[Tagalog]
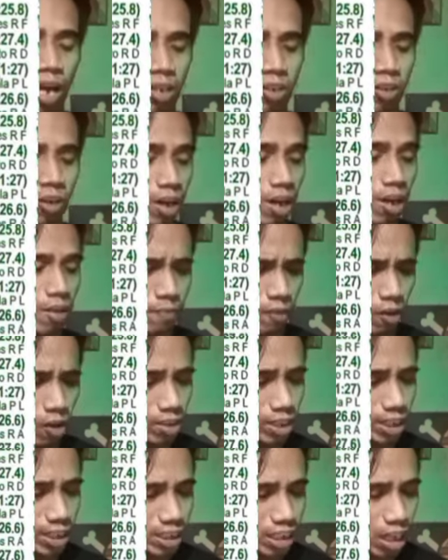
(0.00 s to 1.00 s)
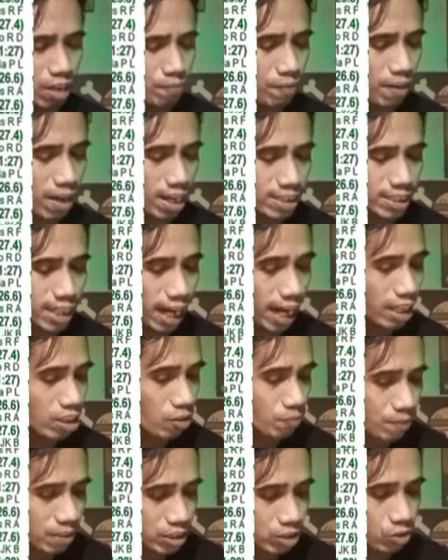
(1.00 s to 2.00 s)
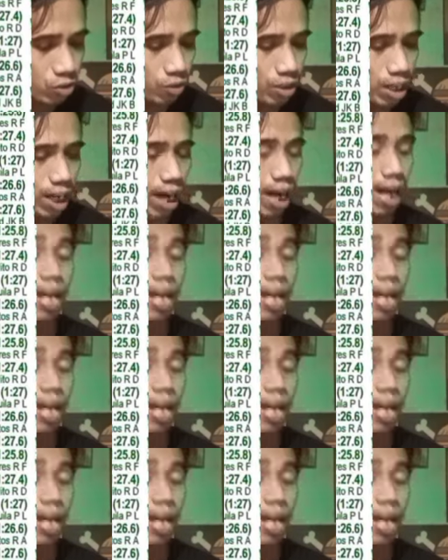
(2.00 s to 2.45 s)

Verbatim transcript: Runner. Pero this time, para sa akin, opinion ko lang